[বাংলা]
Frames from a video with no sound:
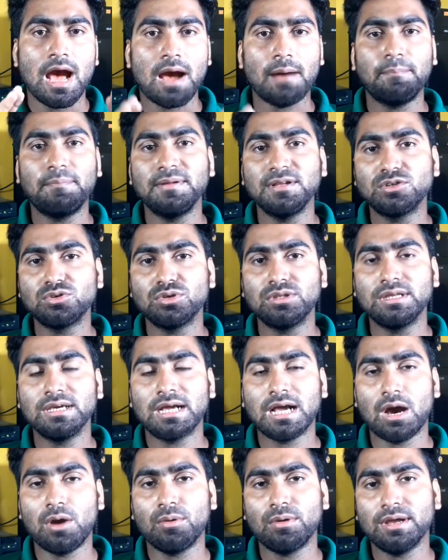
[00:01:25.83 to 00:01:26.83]
আপনি যদি
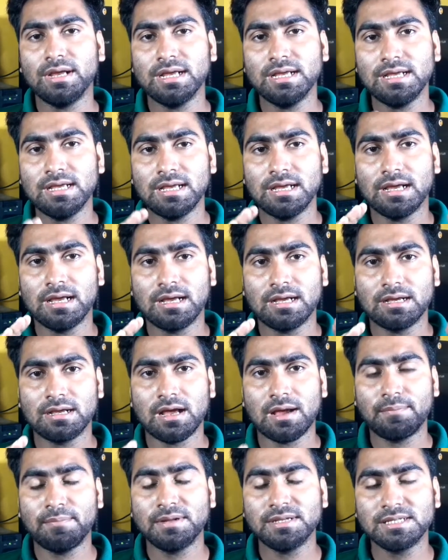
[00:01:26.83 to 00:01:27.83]
কাউকে
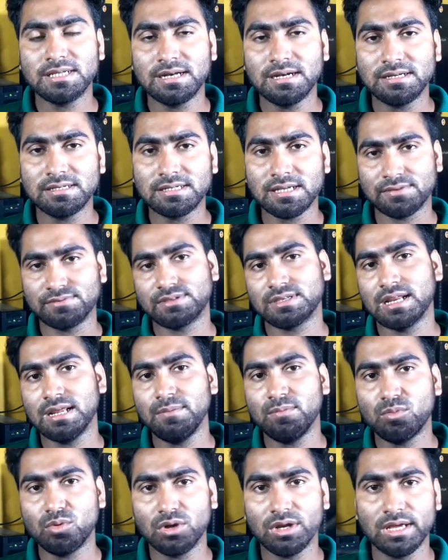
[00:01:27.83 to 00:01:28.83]
আপনার চ্যানেলটি
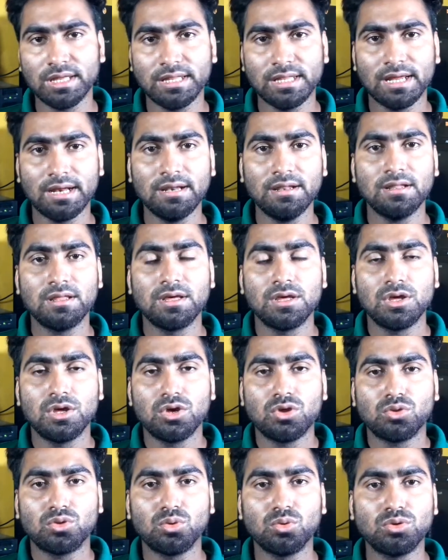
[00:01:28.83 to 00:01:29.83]
সাবস্ক্রাইব করিয়ে দেন
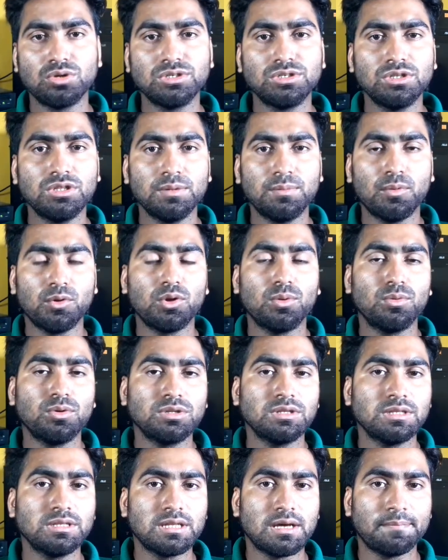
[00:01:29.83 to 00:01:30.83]
তো উনি যদি
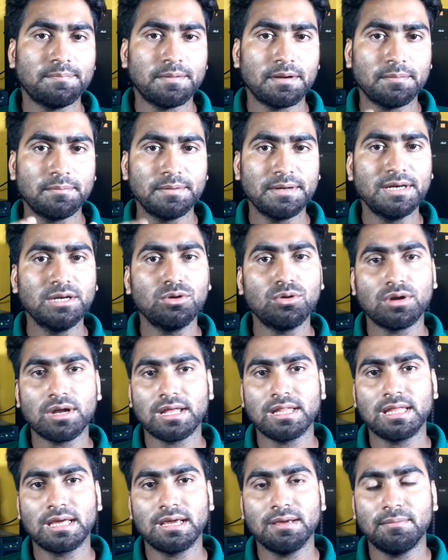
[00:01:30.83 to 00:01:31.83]
পরবর্তীতে আপনার ভিডিও না
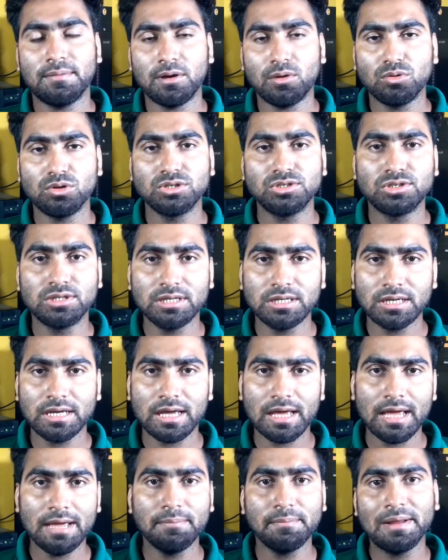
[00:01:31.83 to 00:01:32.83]
দেখে বা উনি যদি
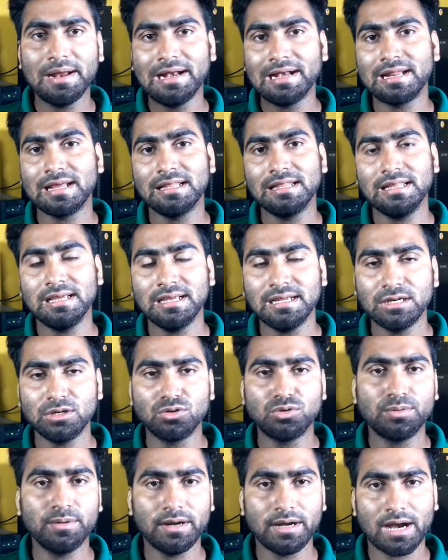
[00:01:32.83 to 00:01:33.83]
এই মেলটা দিয়ে
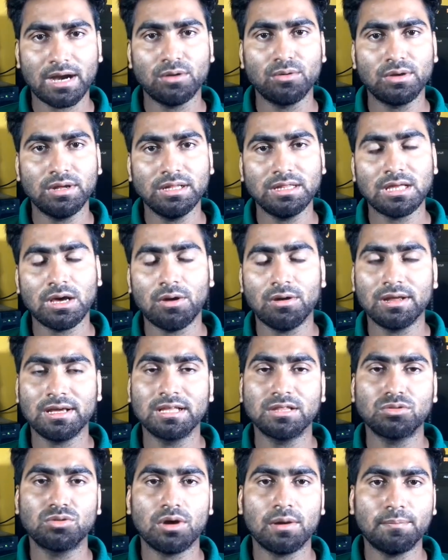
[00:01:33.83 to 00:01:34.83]
ইউটিউবে না ঢুকে তাহলে
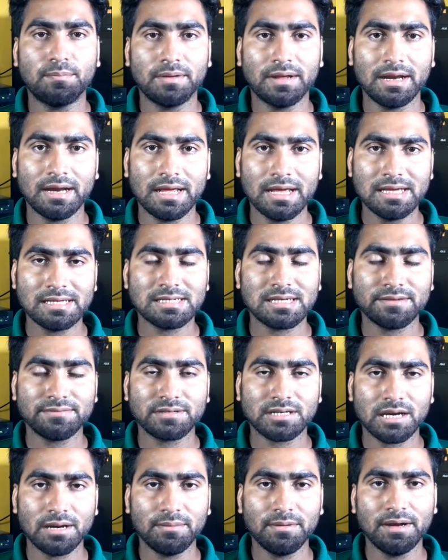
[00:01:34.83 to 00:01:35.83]
কিন্তু আপনার এই
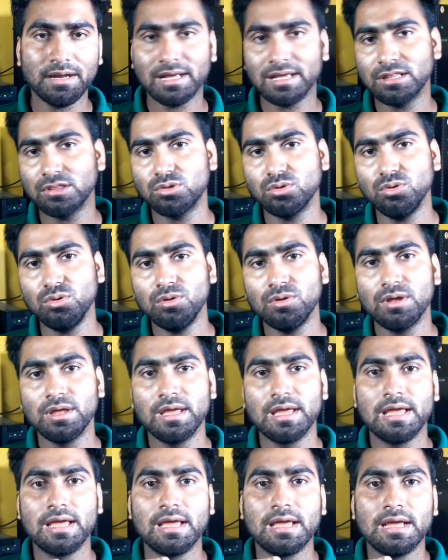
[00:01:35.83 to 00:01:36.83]
সাবস্ক্রাইবারটা কিন্তু
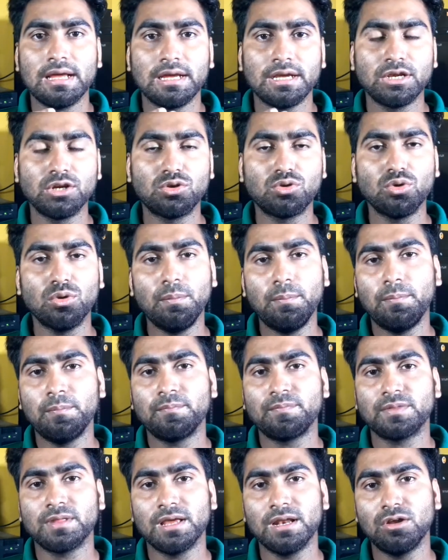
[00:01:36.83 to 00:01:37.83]
ইউটিউব
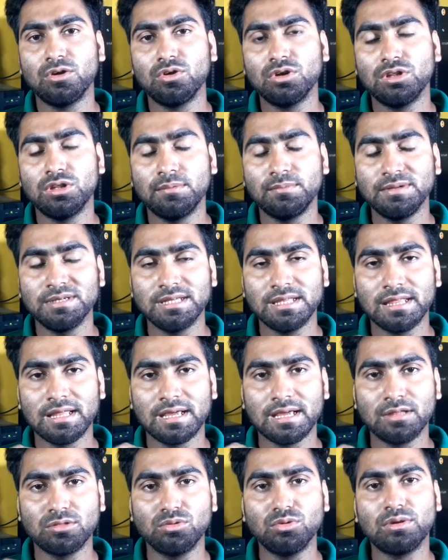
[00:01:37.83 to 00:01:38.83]
অ্যালগোরিদম নিজে থেকে
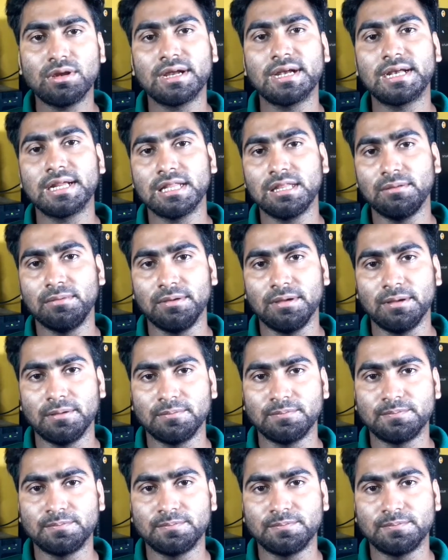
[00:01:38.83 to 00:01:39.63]
কিন্তু কেটে দিবে